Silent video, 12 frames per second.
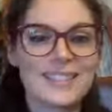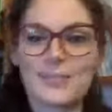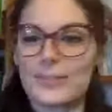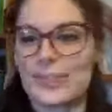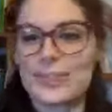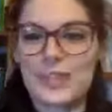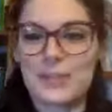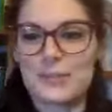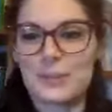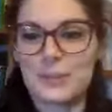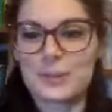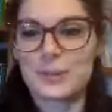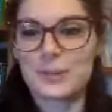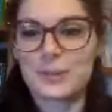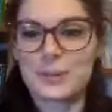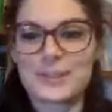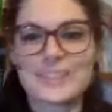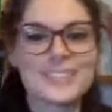
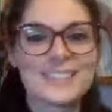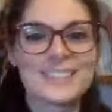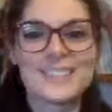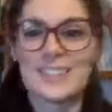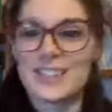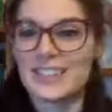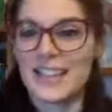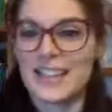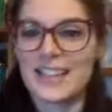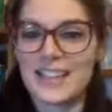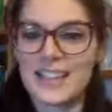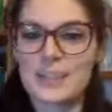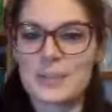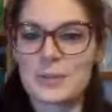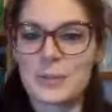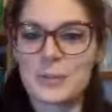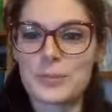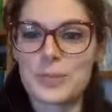facciamo si sente che c'è
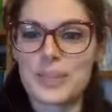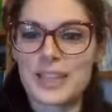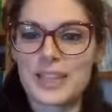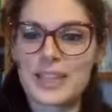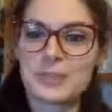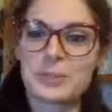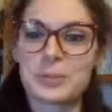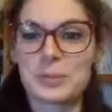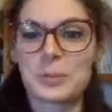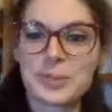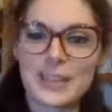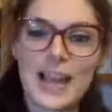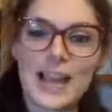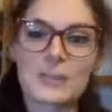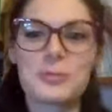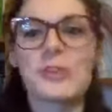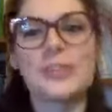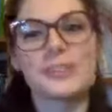sulla musichina sotto di
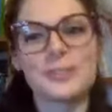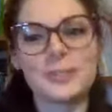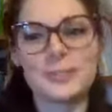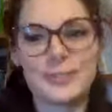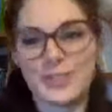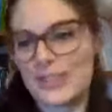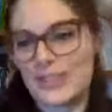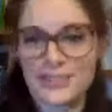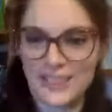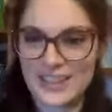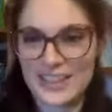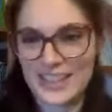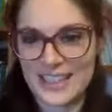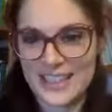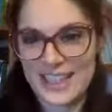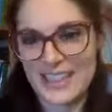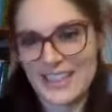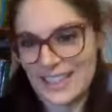Halloween o facciamo finta di
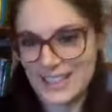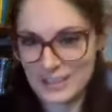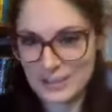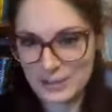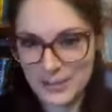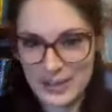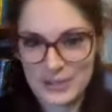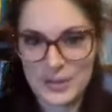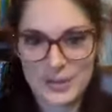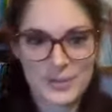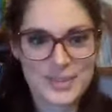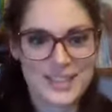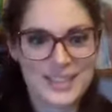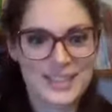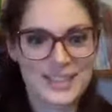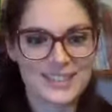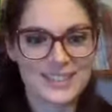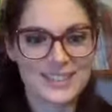niente e la togliamo come se
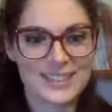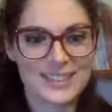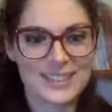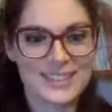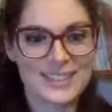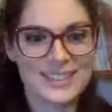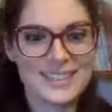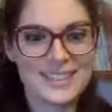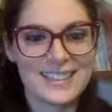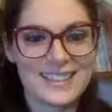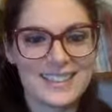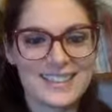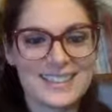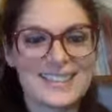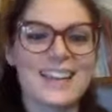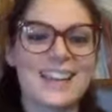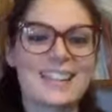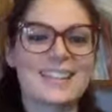niente fosse?
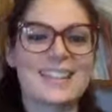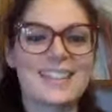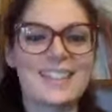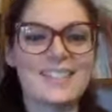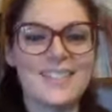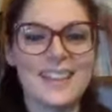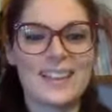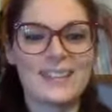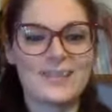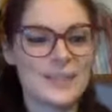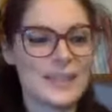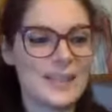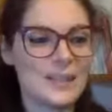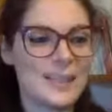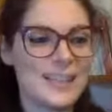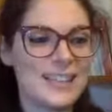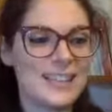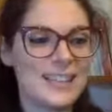Grazie Silvia, bene
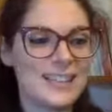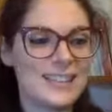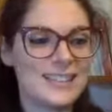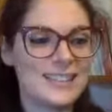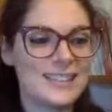bene.